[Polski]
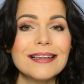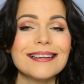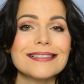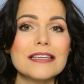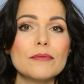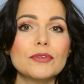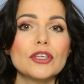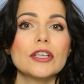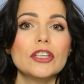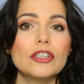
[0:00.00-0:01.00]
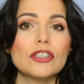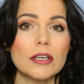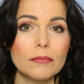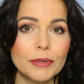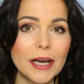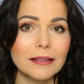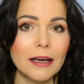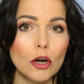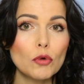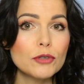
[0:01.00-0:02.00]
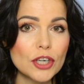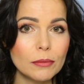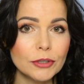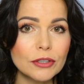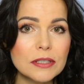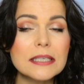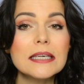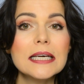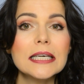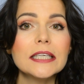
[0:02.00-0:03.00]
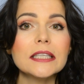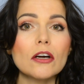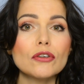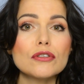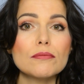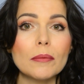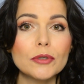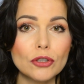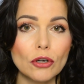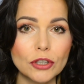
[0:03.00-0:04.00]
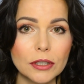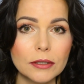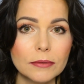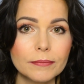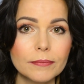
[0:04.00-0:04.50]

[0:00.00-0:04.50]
następnie idzie pianka lub żel myjący i na końcu mamy tonik.